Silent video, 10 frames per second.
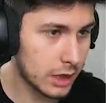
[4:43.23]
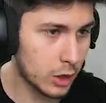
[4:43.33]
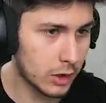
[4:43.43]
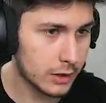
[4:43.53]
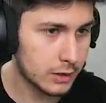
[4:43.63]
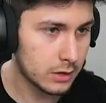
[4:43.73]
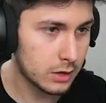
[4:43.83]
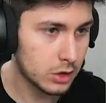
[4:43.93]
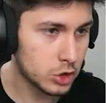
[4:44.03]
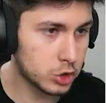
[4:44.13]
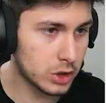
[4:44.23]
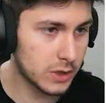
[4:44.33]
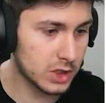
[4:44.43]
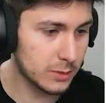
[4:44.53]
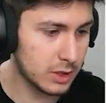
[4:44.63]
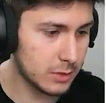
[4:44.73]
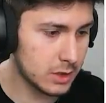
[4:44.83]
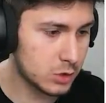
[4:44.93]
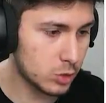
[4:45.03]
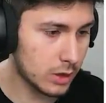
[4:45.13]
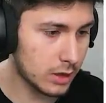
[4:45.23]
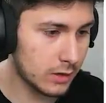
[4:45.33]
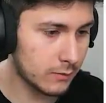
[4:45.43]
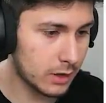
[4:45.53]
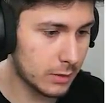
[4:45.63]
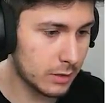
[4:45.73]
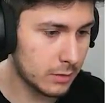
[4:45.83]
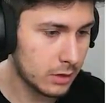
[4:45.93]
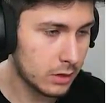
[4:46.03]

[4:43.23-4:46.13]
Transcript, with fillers: Geliyorlar. Şurada savaşabilir miyiz? Süvarilerim var benim.